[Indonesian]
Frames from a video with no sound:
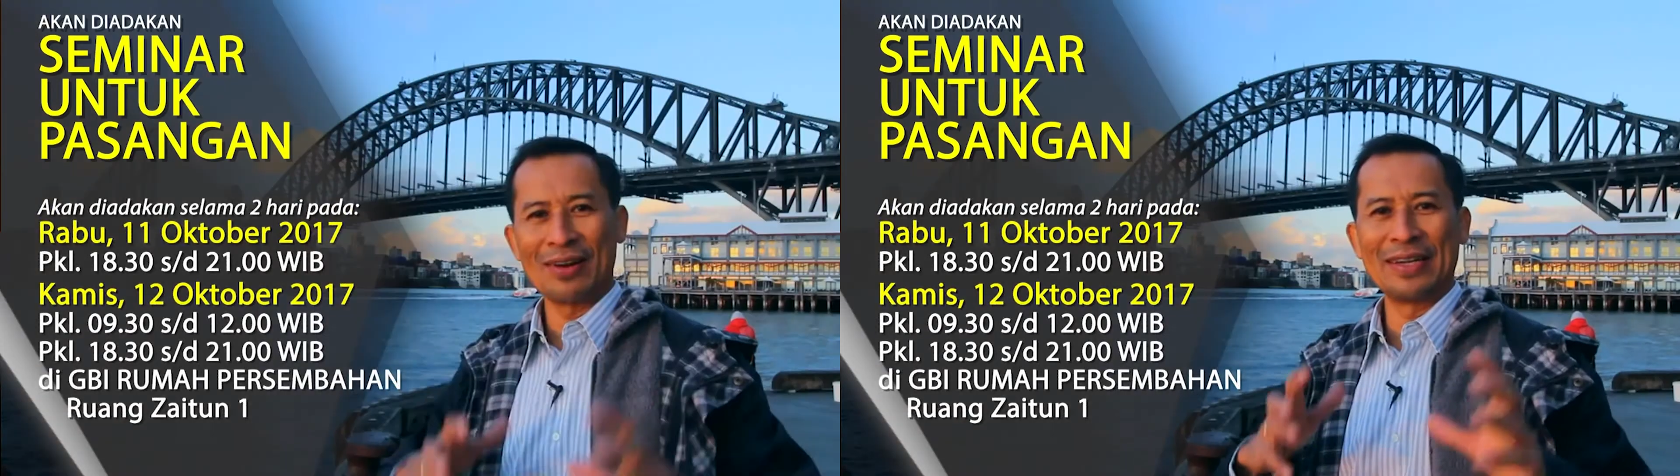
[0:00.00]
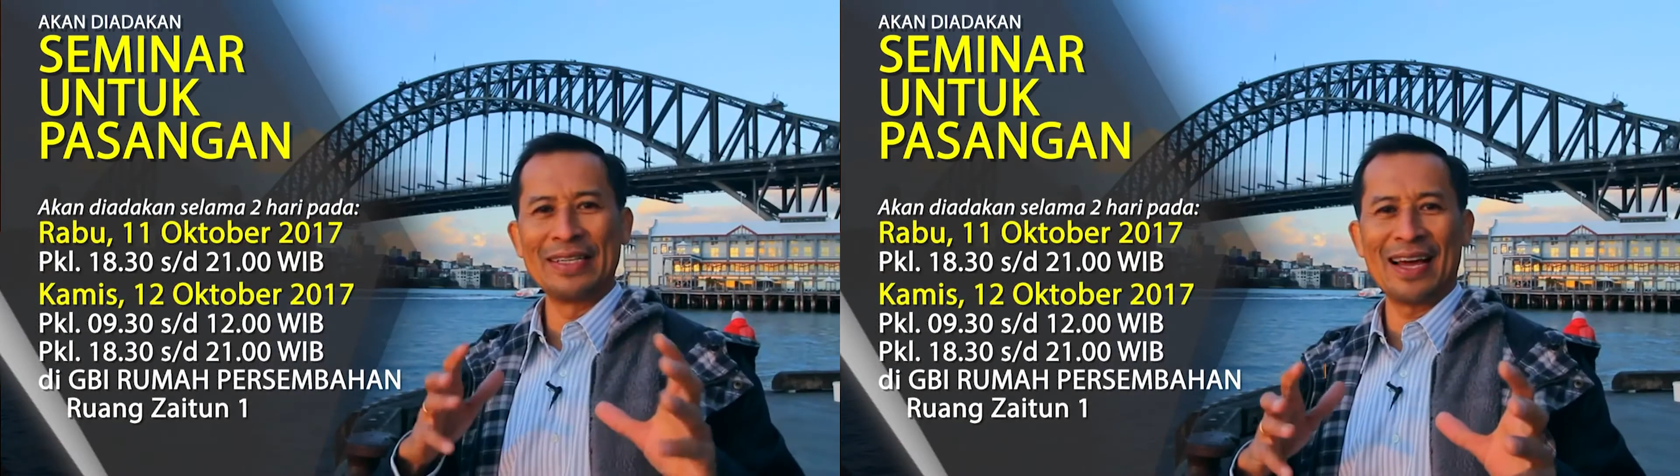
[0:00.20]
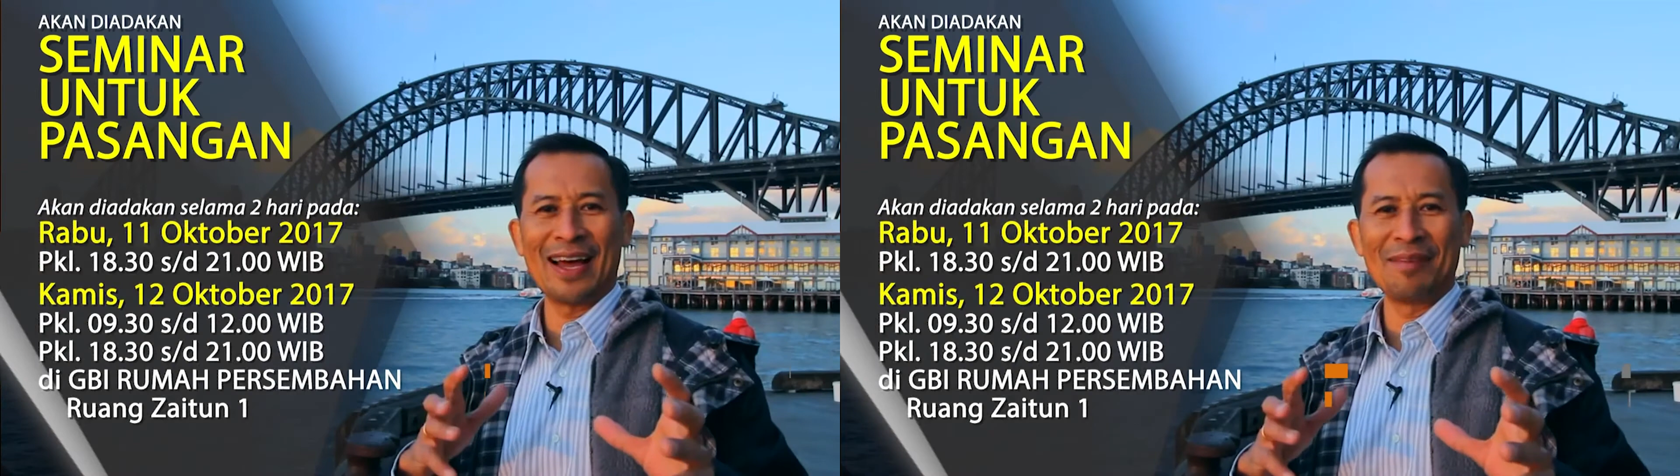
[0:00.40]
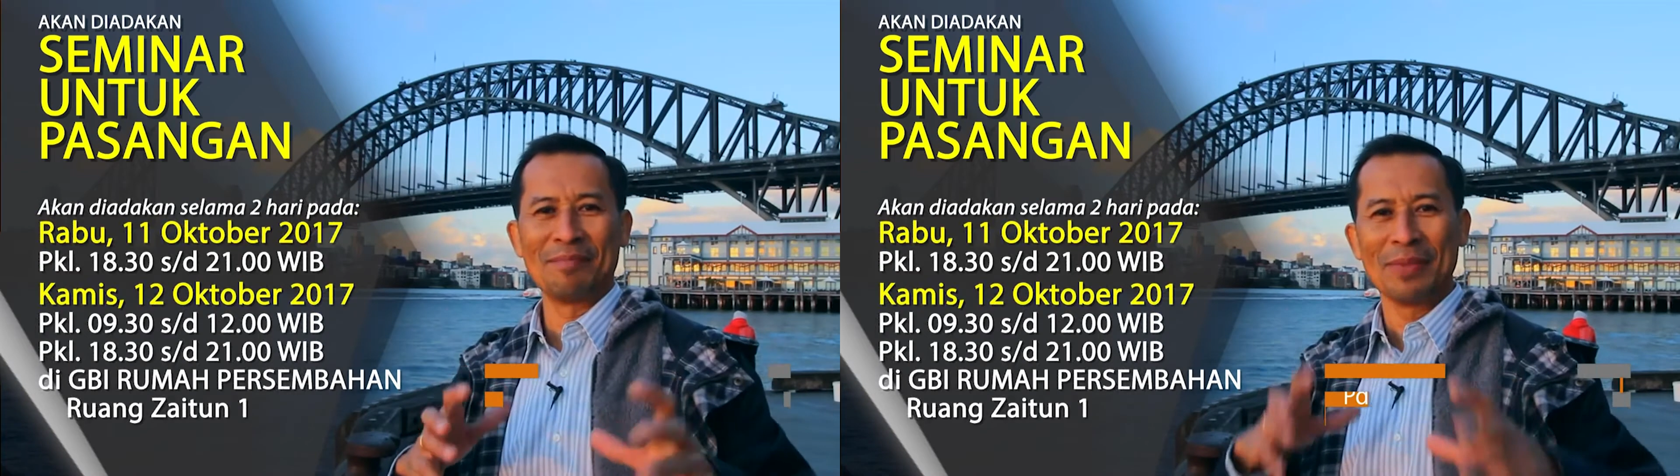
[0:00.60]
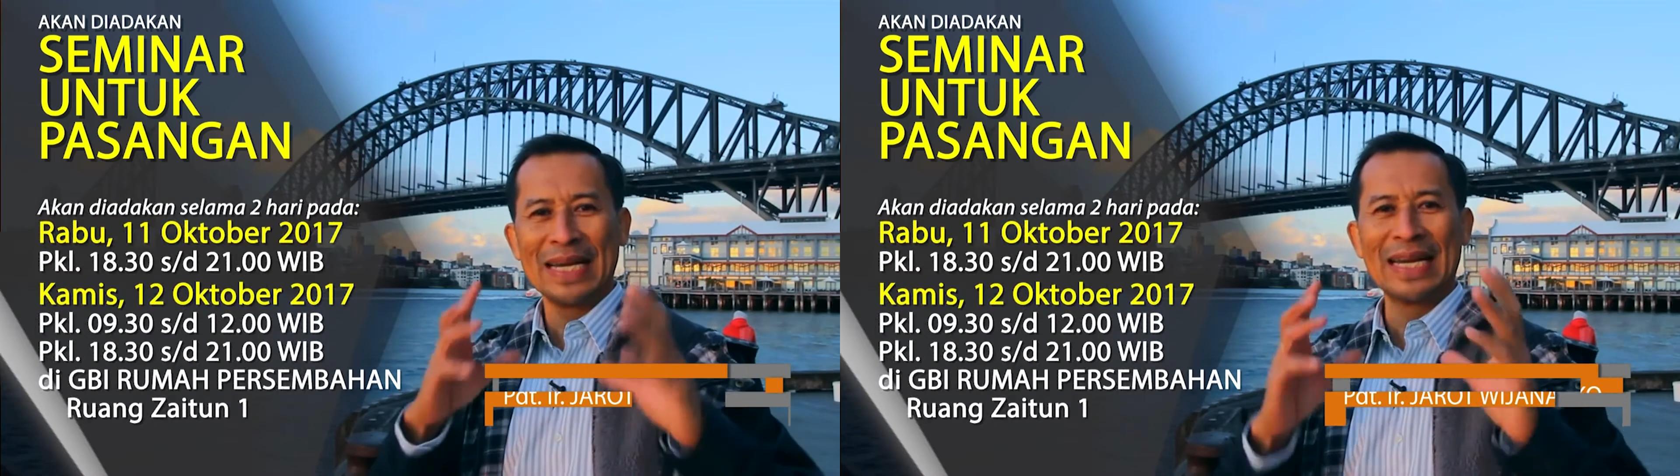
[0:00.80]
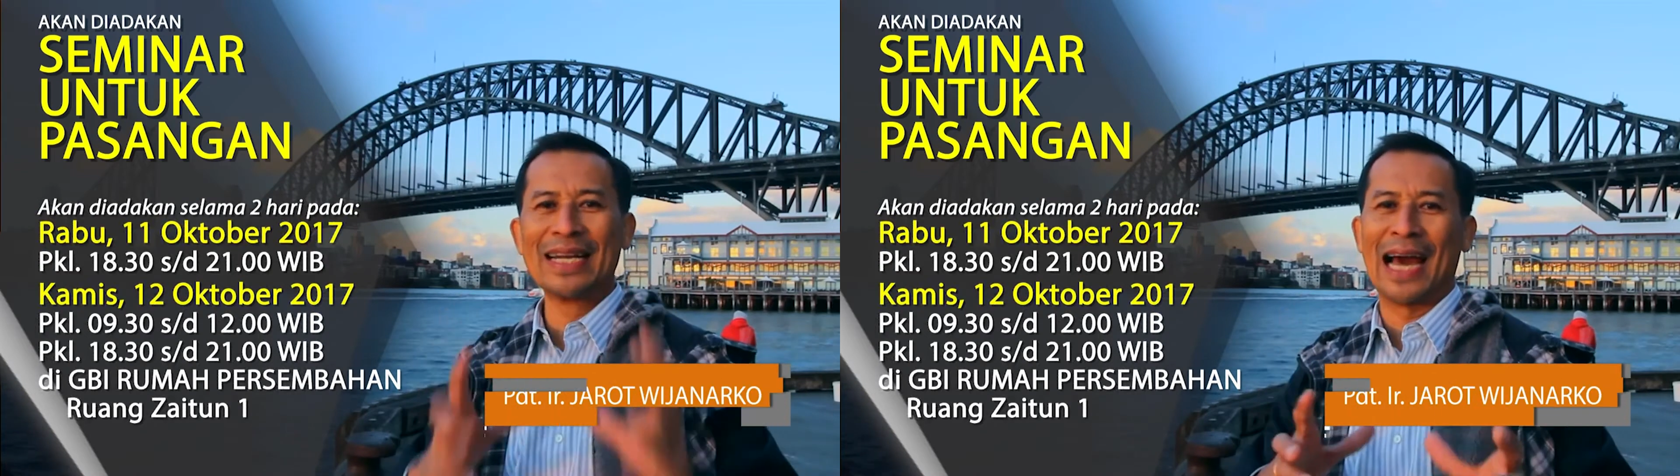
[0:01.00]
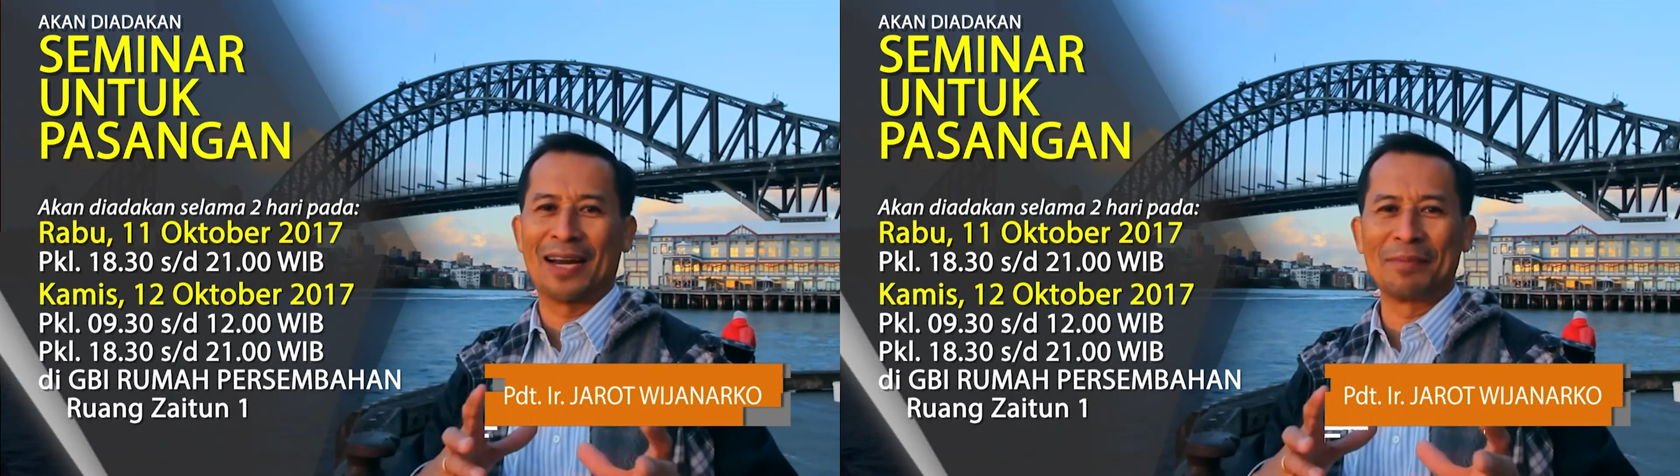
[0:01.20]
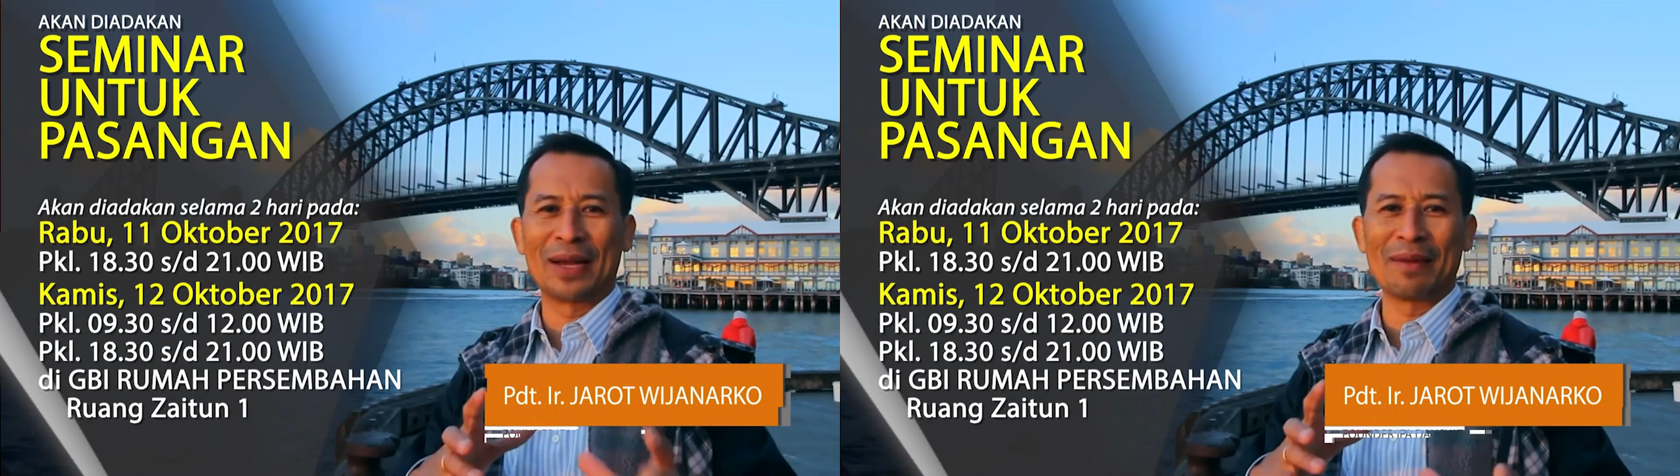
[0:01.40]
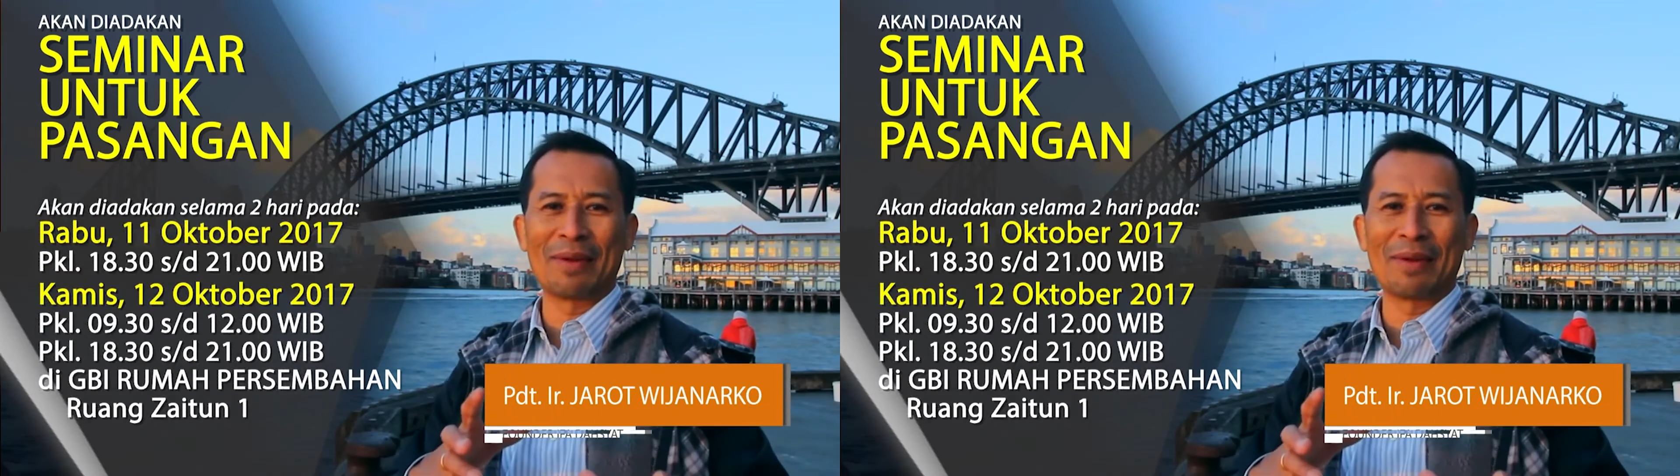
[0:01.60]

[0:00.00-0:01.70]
Pendeta Insinyur Jarod